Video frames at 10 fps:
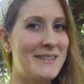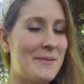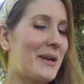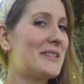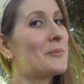
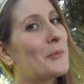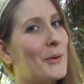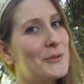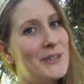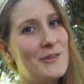C'est parti pour
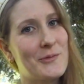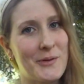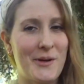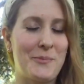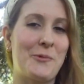ma routine
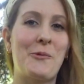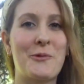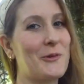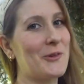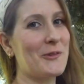soin de la peau,
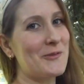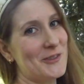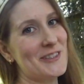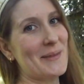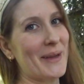on se retrouve
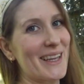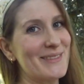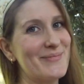juste après.